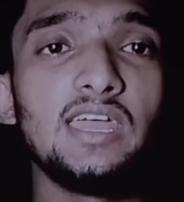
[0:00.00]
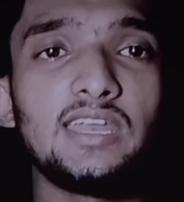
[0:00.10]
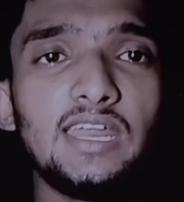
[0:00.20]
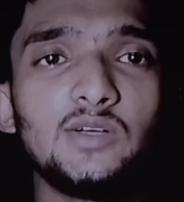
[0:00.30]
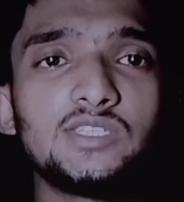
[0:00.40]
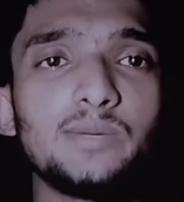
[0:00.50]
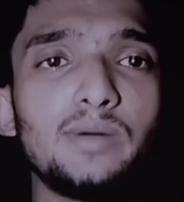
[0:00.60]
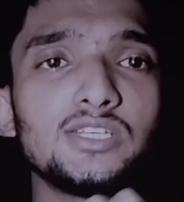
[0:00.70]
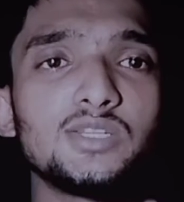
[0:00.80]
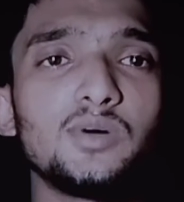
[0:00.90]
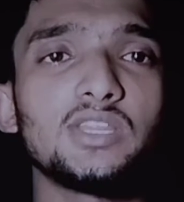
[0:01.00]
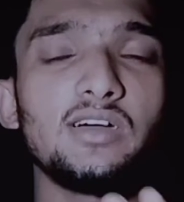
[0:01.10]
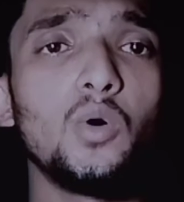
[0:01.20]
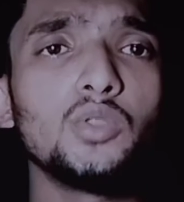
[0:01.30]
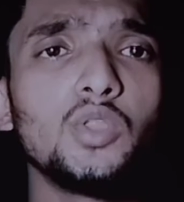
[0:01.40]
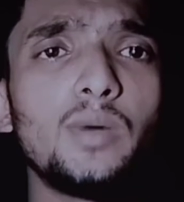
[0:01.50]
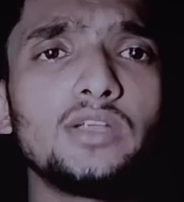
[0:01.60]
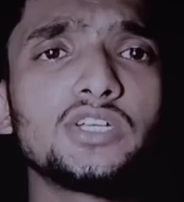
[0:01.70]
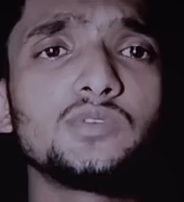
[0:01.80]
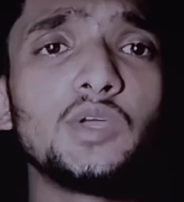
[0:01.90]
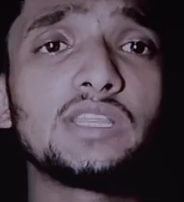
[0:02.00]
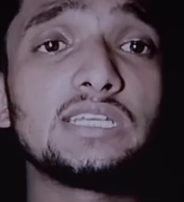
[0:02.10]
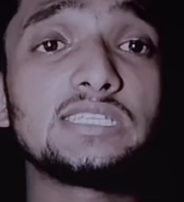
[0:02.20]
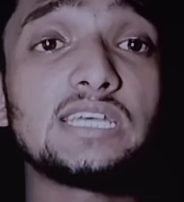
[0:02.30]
এটাই হচ্ছে বাস্তবতা অন্য মানুষের উইকনেস